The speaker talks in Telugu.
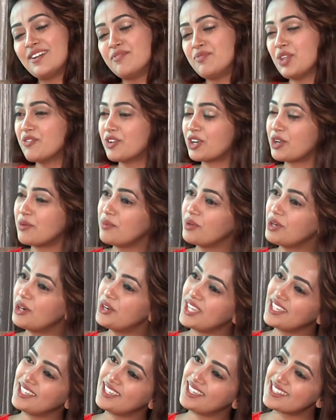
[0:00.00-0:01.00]
భీమవరం
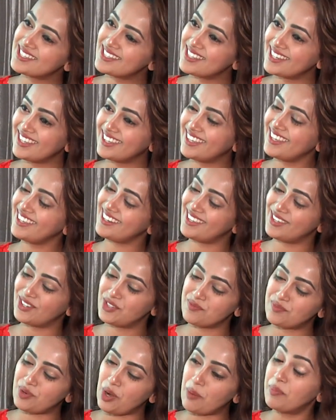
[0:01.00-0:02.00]
ఉల్లోడు అయ్యేసరికి
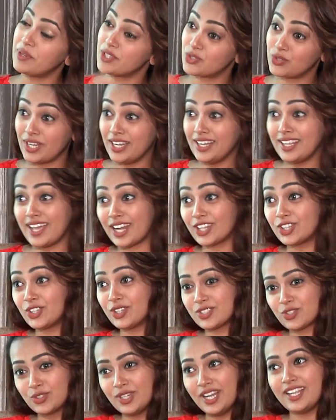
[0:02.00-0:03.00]
నాకు ప్రాపర్ సునీల్ గారితో
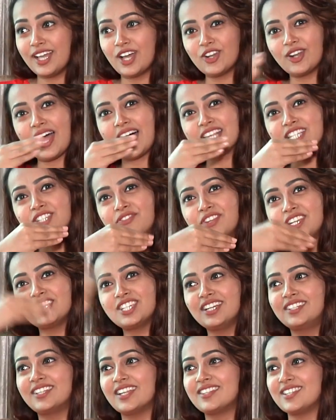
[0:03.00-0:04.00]
సునీల్ గారు లాస్ట్
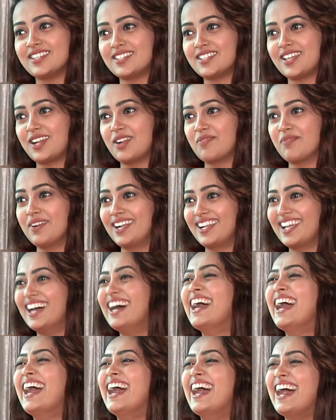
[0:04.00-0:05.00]
ఫినిషింగ్ టచ్ ఇచ్చారనమాట
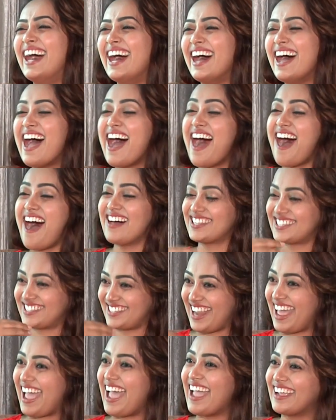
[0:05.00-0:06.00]
ఆ
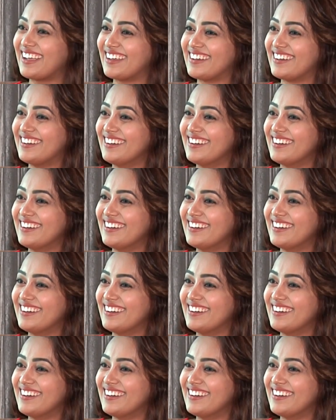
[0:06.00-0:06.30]
స్లాంగ్